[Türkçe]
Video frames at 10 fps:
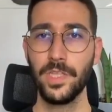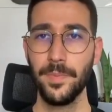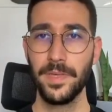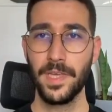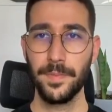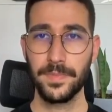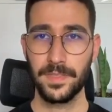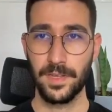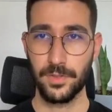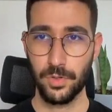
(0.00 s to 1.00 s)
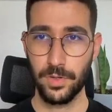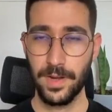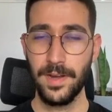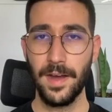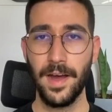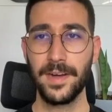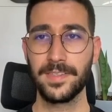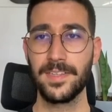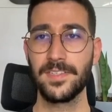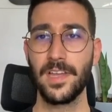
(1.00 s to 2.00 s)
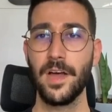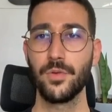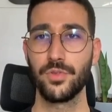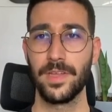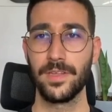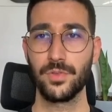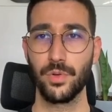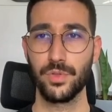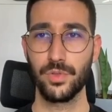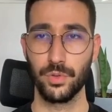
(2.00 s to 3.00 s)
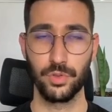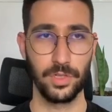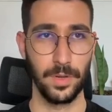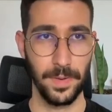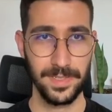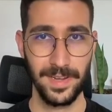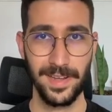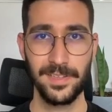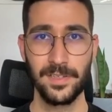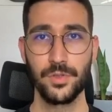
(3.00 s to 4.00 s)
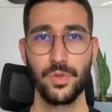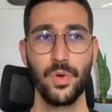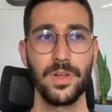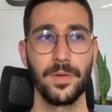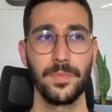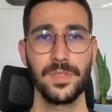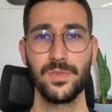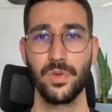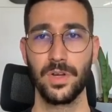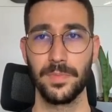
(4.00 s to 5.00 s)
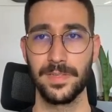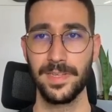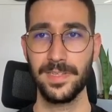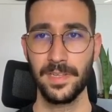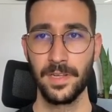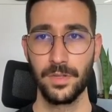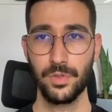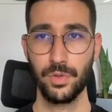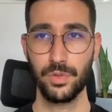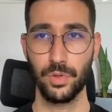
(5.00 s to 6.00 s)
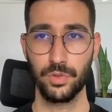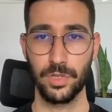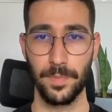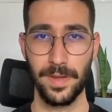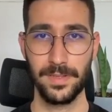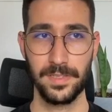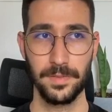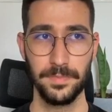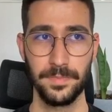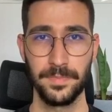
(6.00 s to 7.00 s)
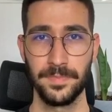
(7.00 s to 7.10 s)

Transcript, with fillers: Ödemeyi yaptıktan sonra artık sağ üstten soru sor tuşuna basarak sorularımızı sorabileceğiz. Soru sor tuşuna bastım.